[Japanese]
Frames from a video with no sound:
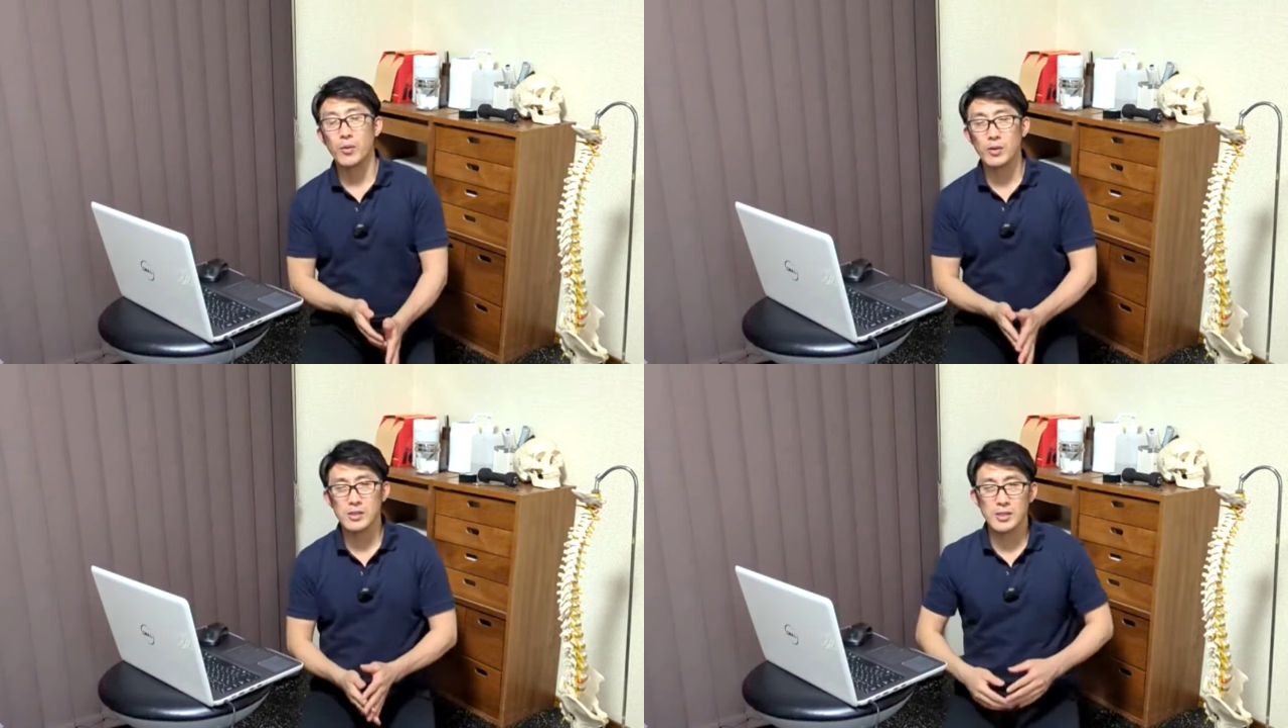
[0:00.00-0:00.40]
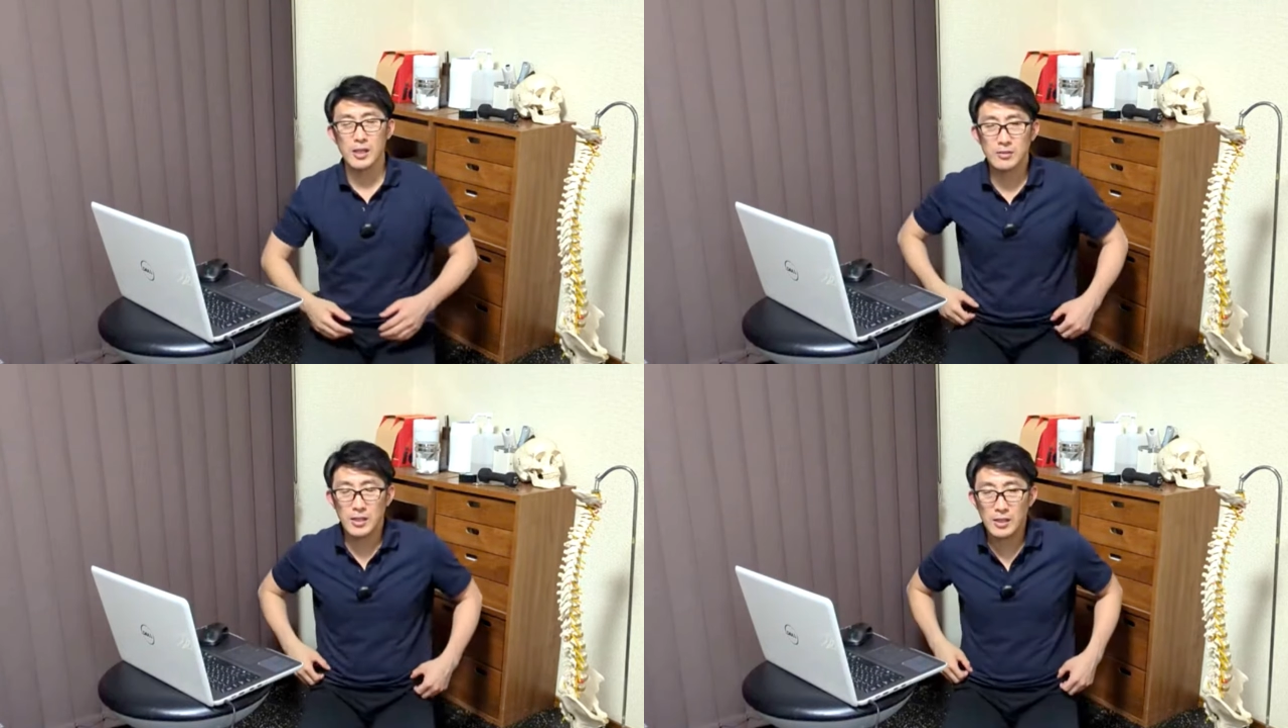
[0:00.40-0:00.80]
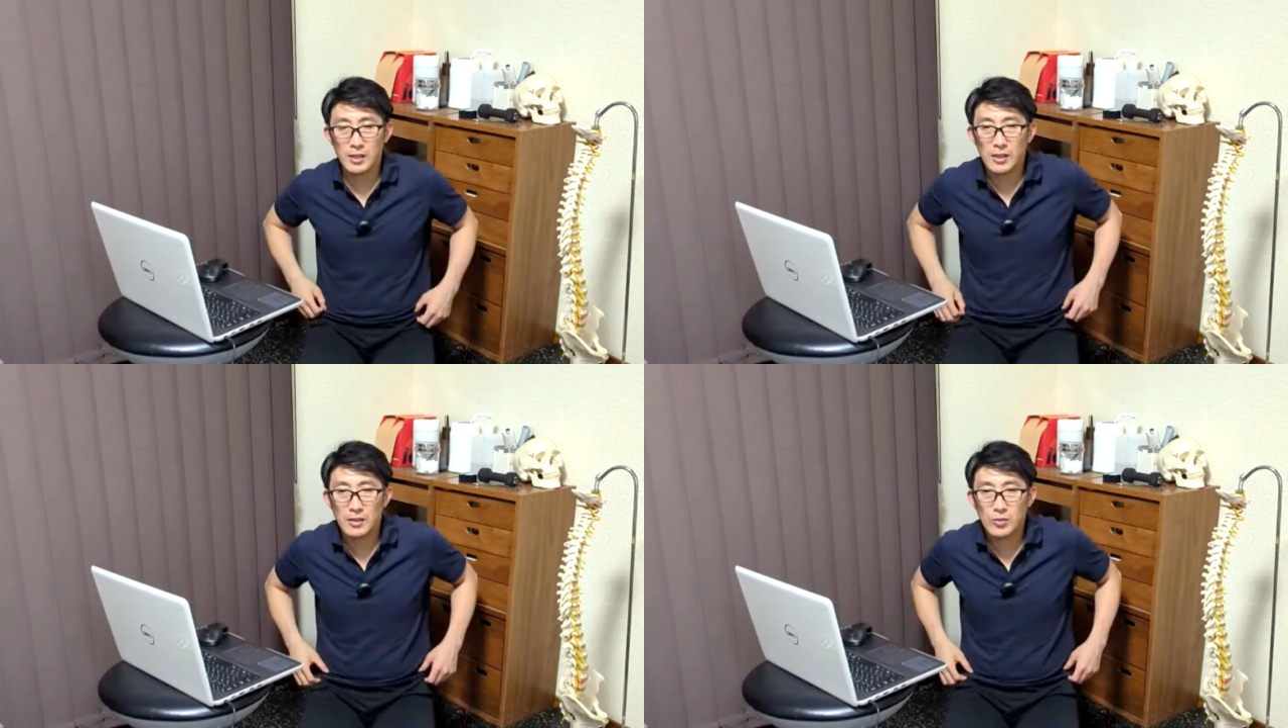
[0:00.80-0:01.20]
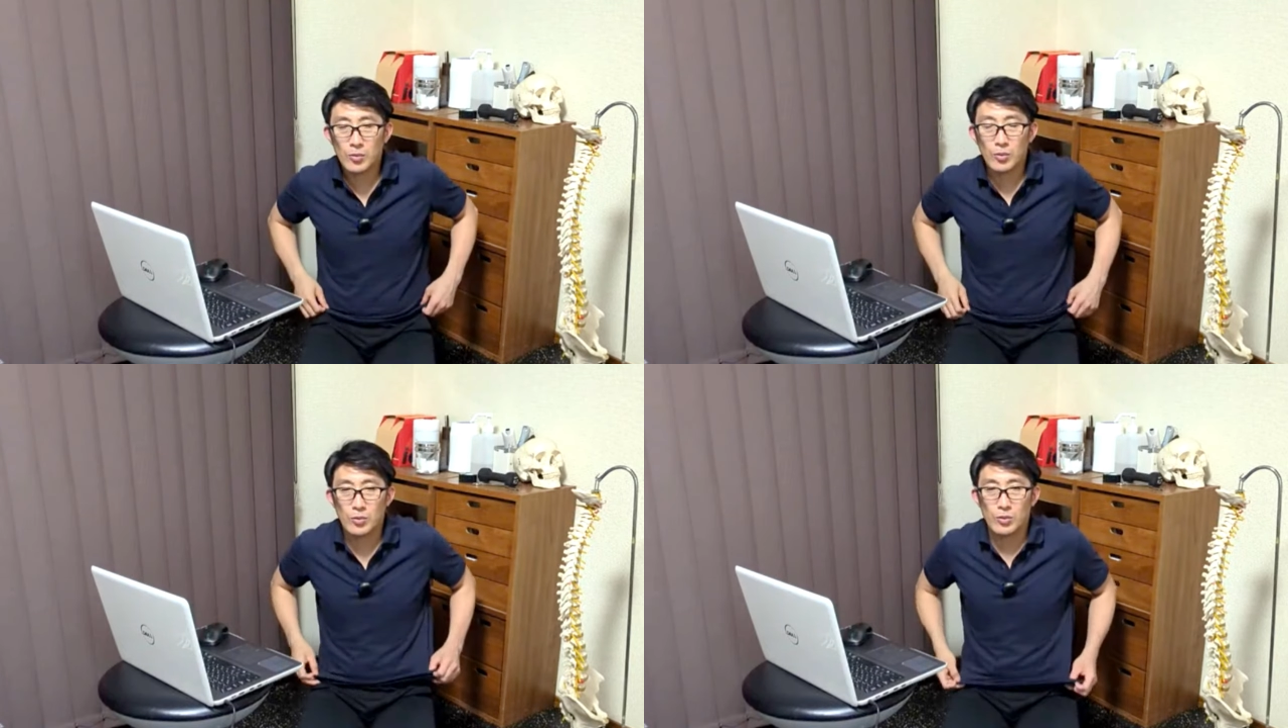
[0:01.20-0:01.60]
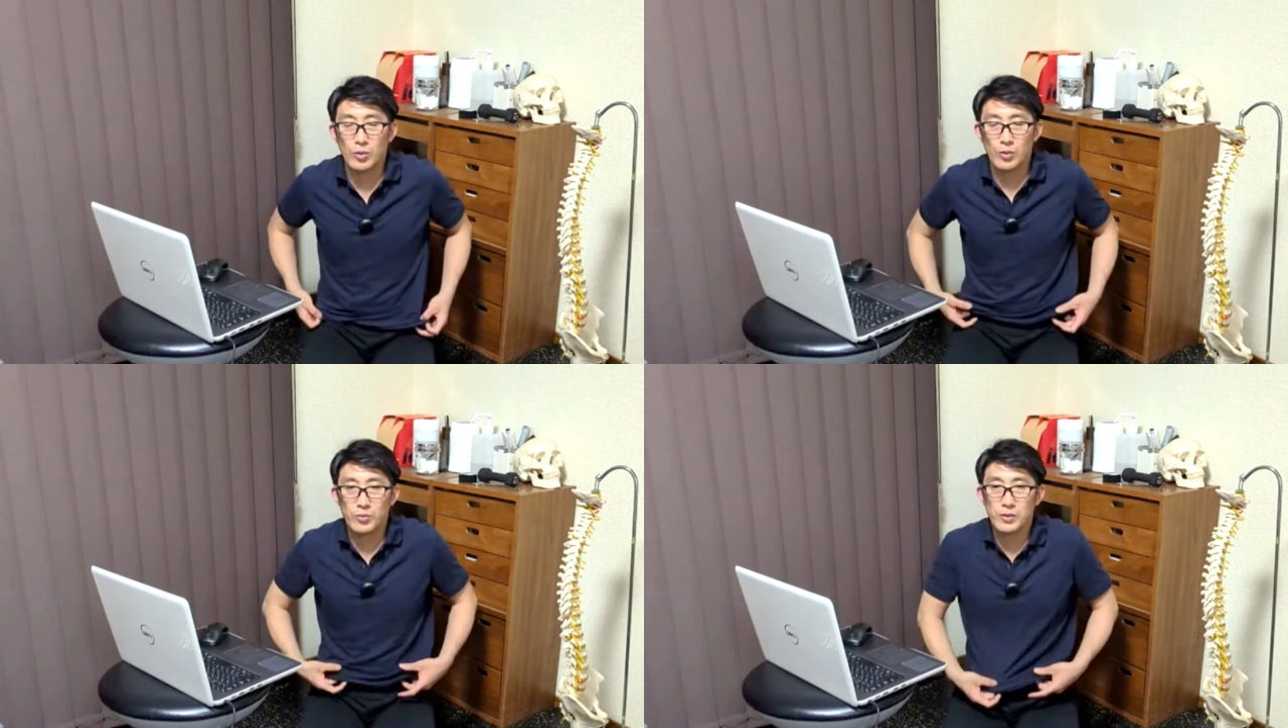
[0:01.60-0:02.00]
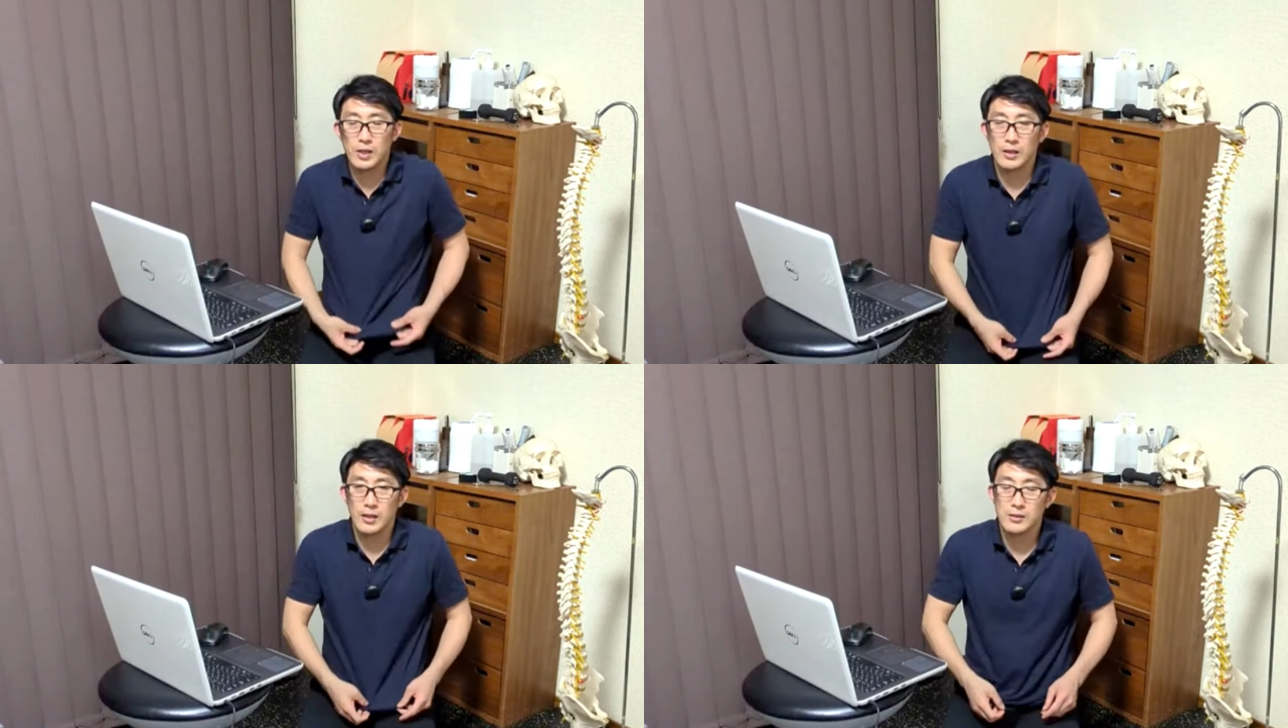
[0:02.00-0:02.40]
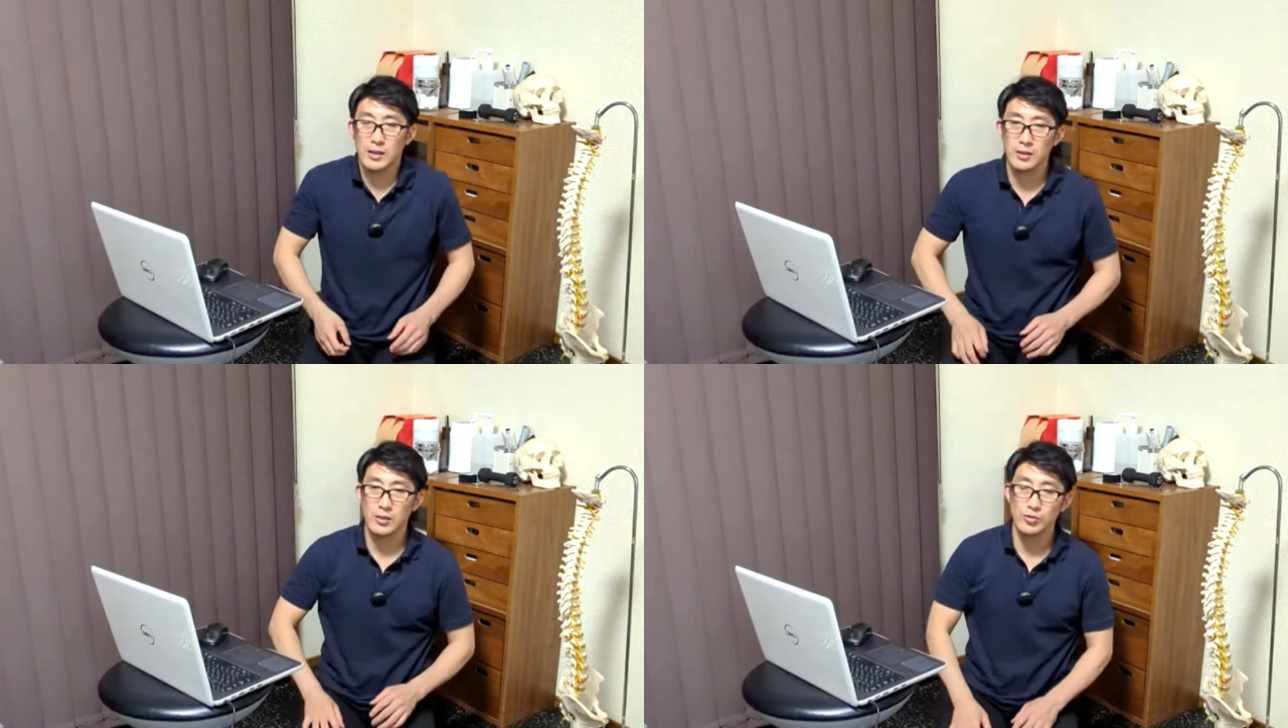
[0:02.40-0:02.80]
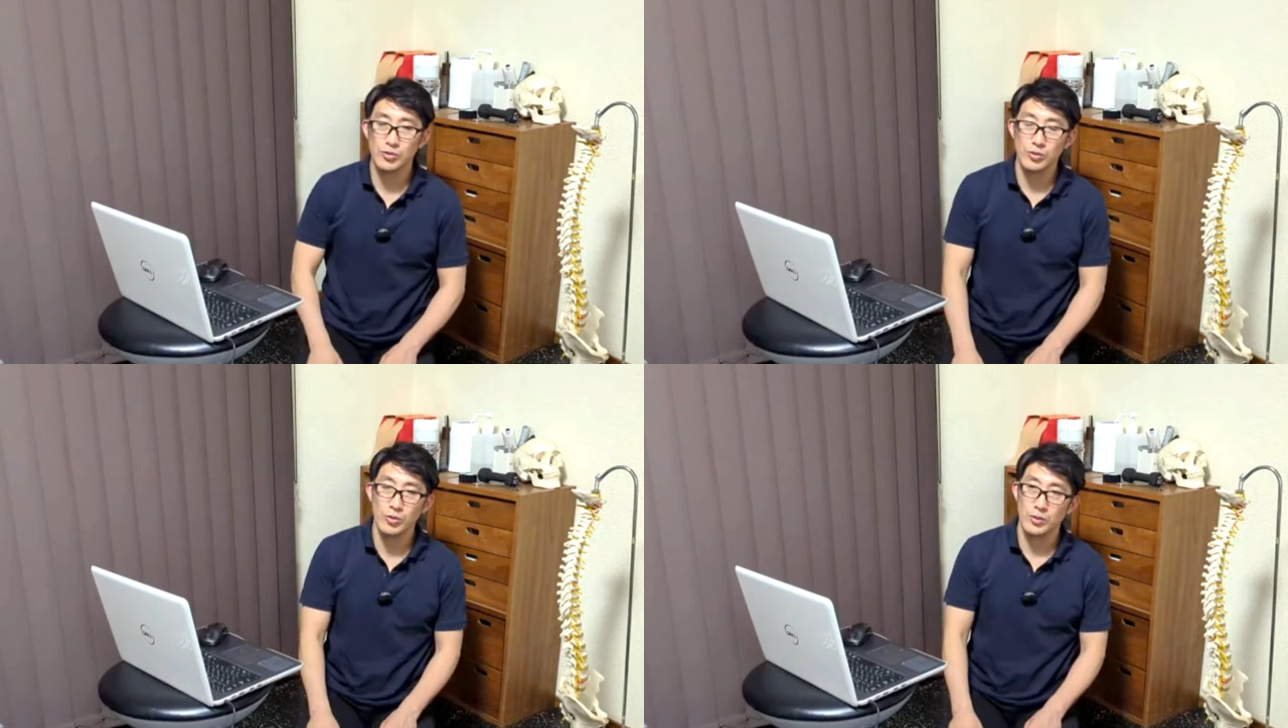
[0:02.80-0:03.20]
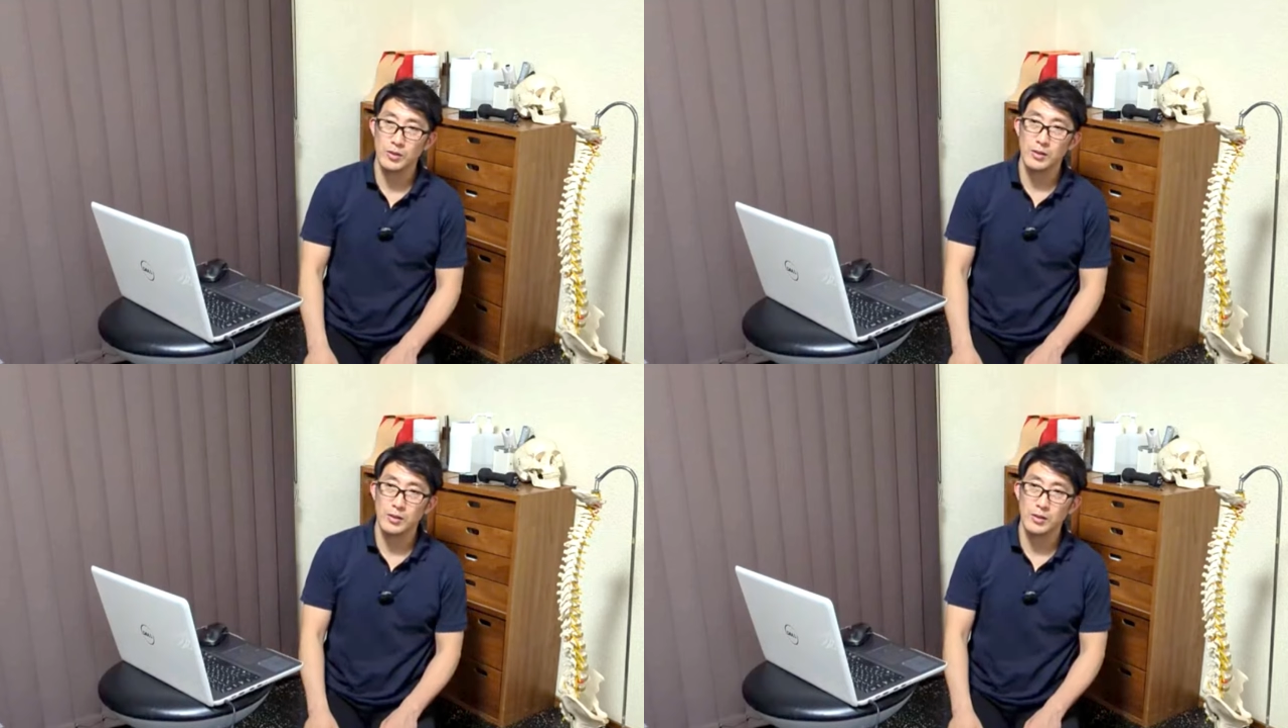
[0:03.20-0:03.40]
これ自覚的なところと、普段扱ってる重量